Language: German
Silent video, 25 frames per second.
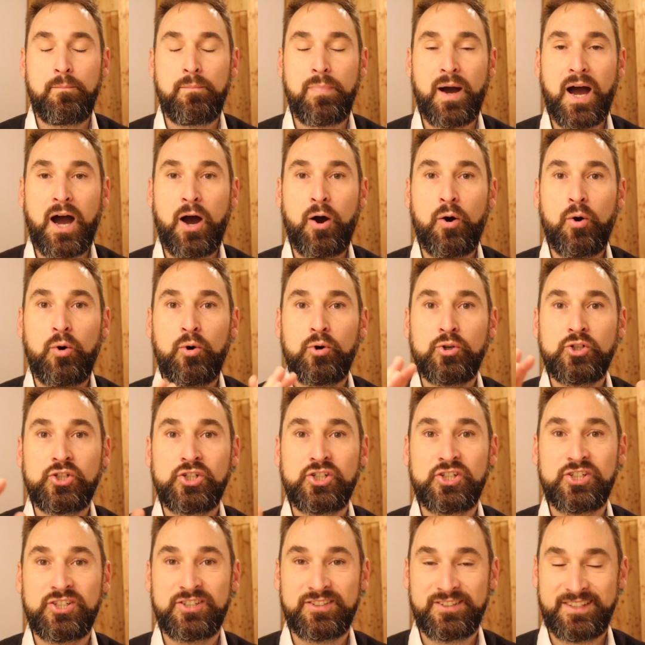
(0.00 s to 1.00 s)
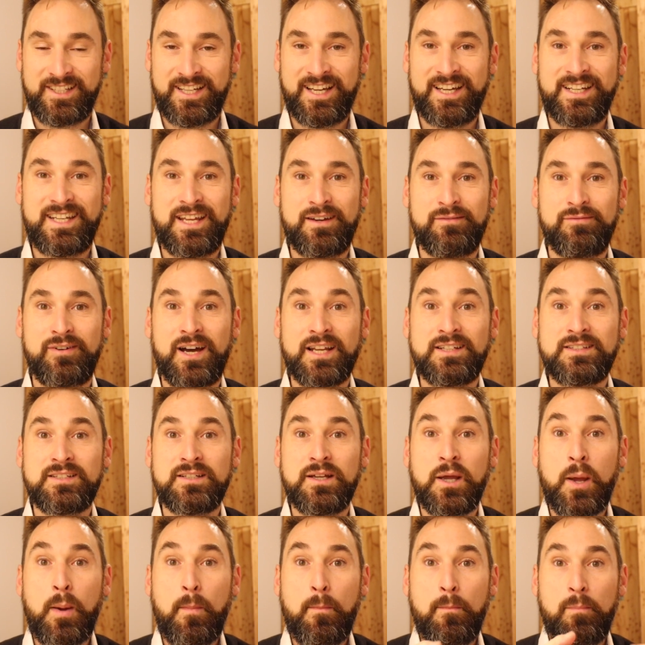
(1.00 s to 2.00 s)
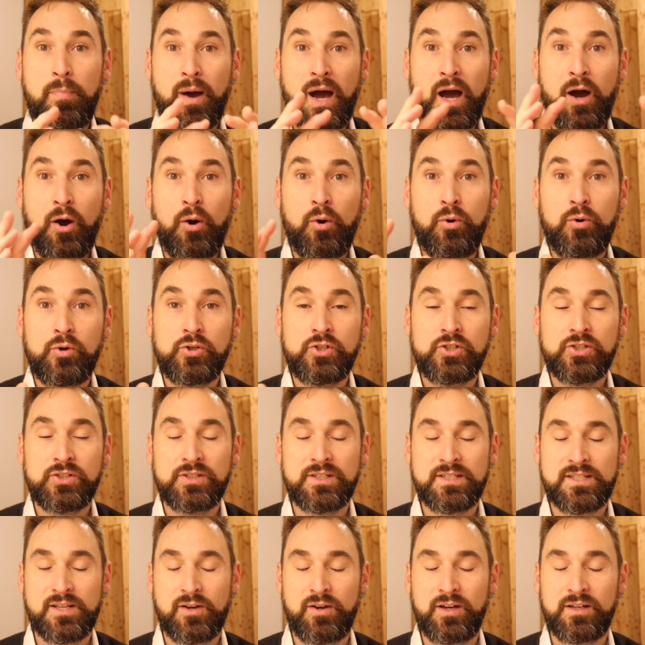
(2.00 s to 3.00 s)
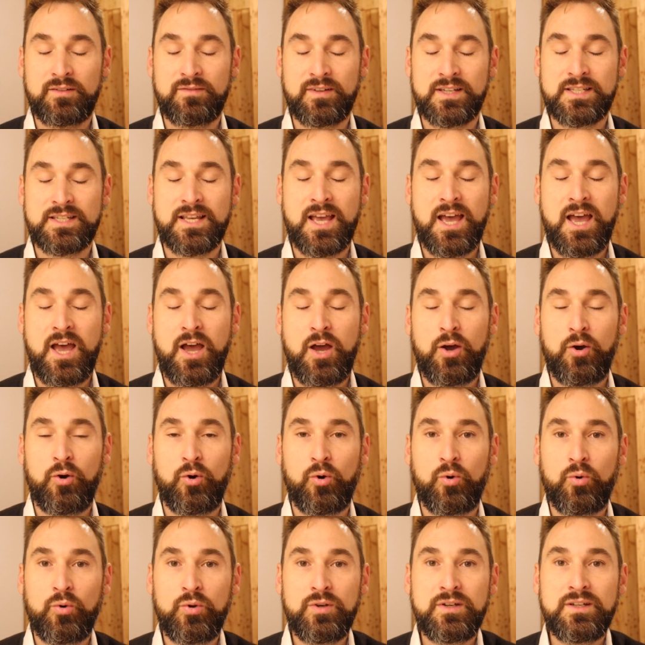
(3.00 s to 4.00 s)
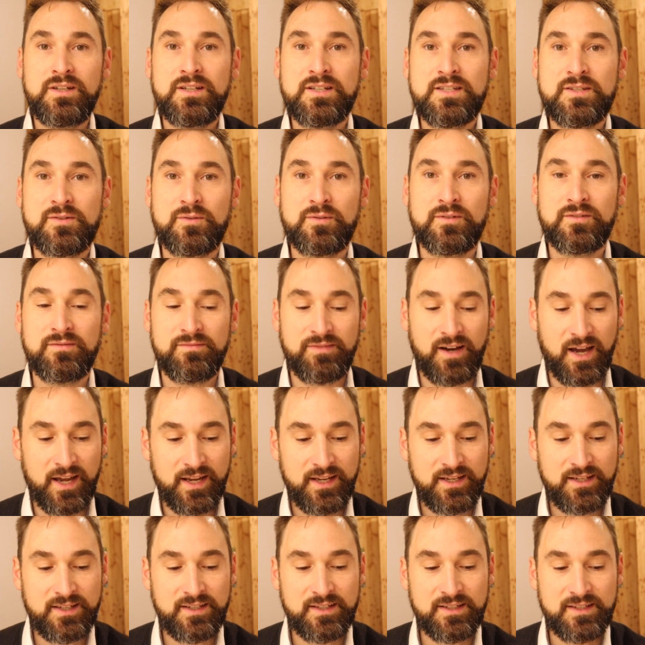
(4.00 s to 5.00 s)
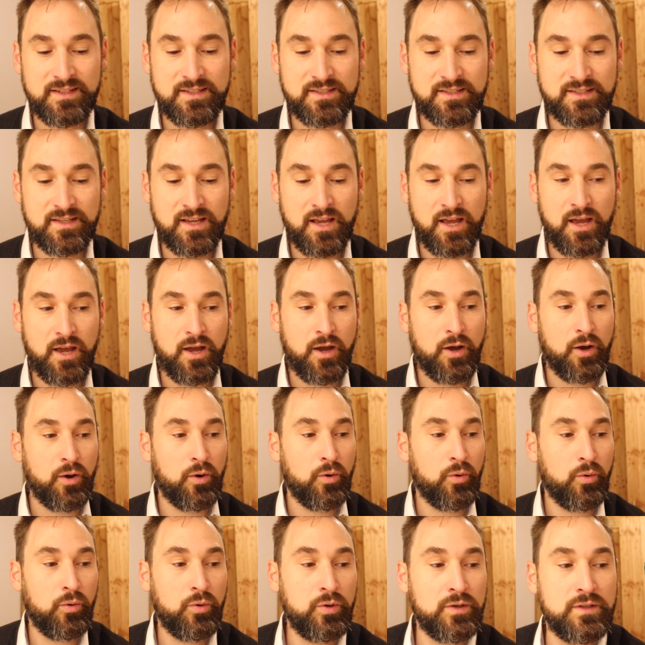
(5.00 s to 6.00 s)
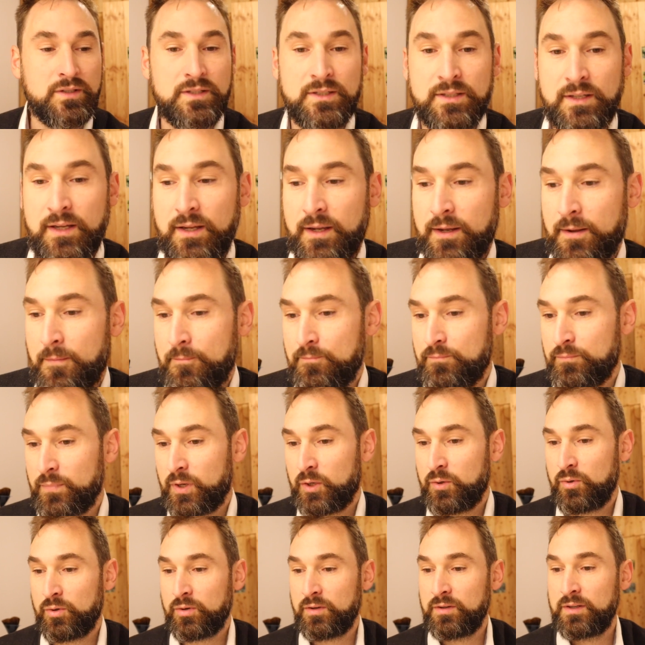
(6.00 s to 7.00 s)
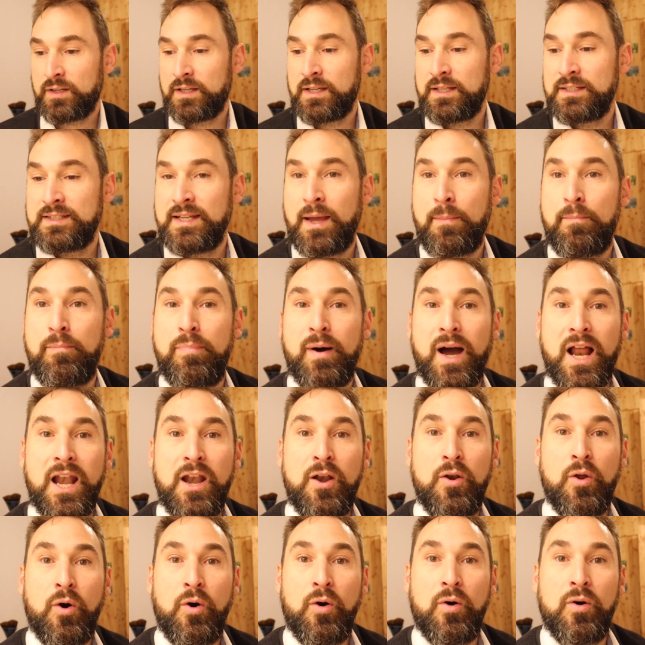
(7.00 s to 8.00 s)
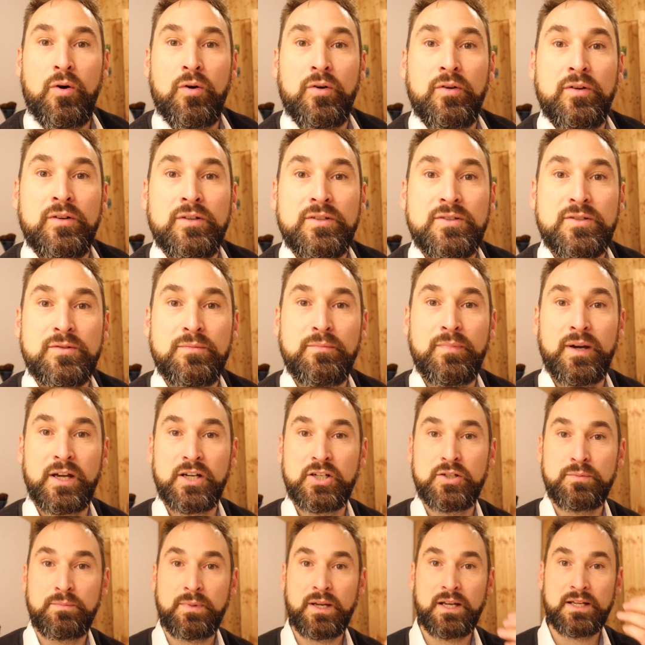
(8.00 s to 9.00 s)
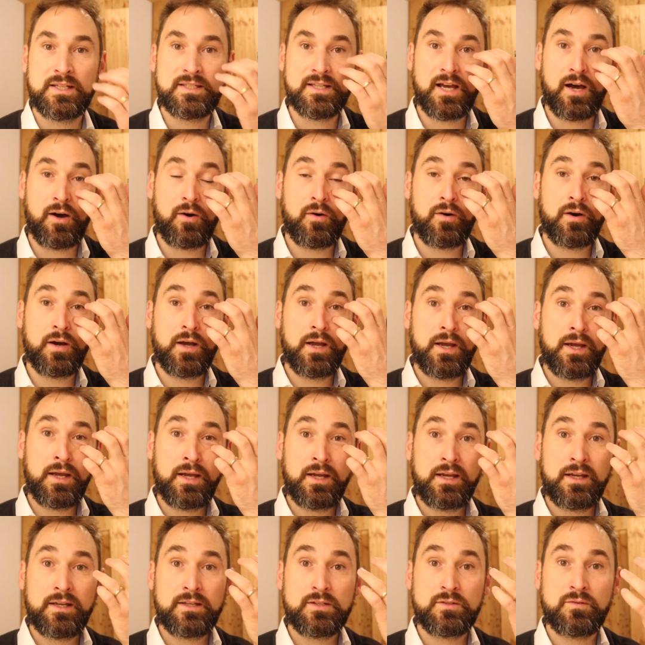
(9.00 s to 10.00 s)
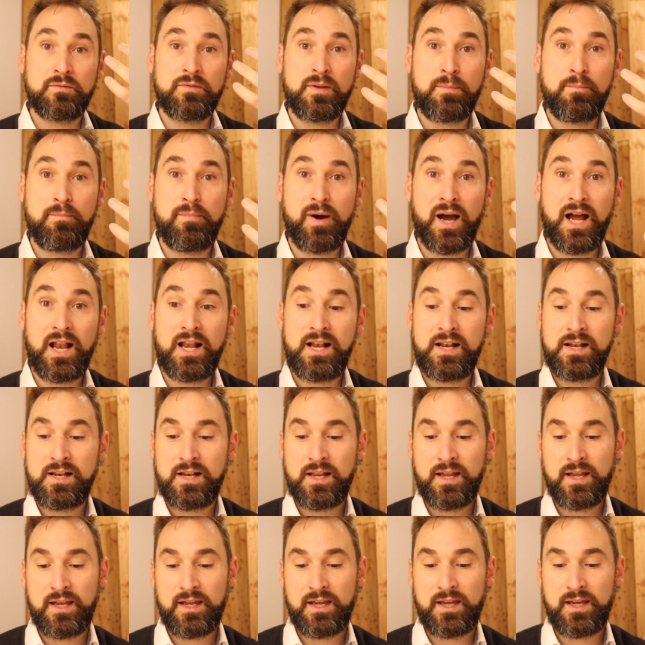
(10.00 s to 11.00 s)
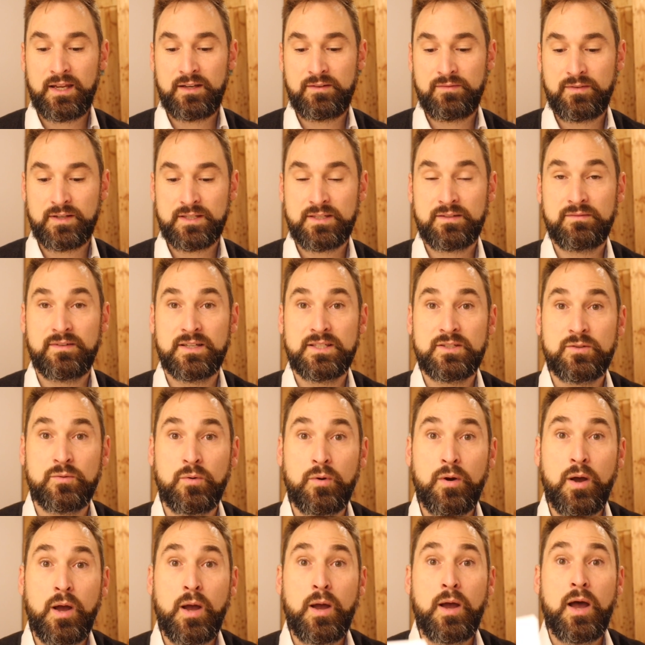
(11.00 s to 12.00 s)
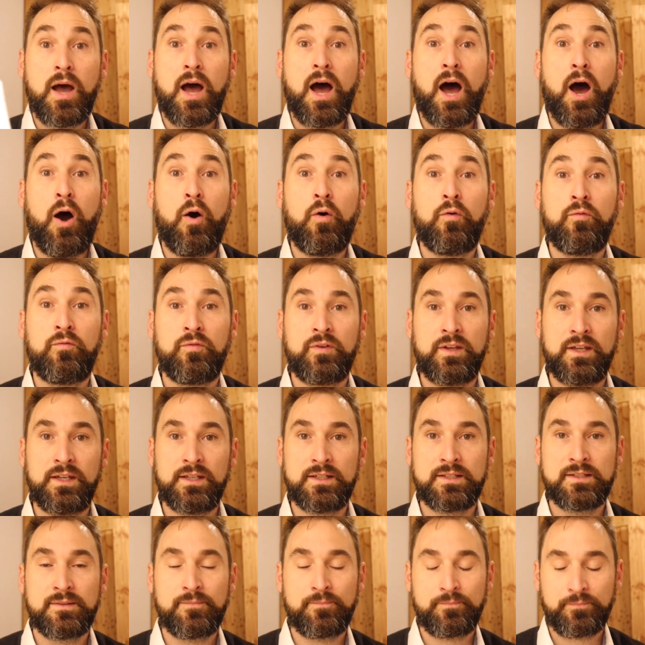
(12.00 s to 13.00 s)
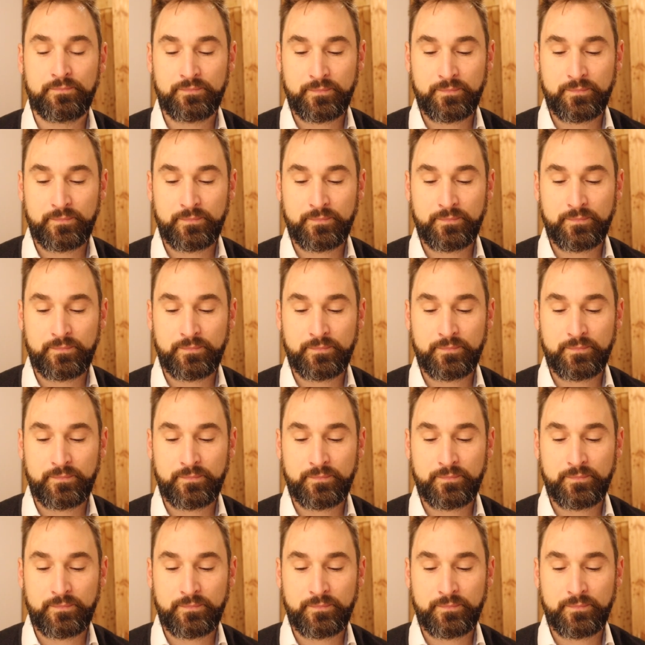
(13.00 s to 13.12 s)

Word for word: Bausch, ja, der Watte, Bausch ist auch etwas Rundes und Weiches und mal gucken, der Ballon zum Beispiel ist auch so wie Ball etwas, was so aufgeht.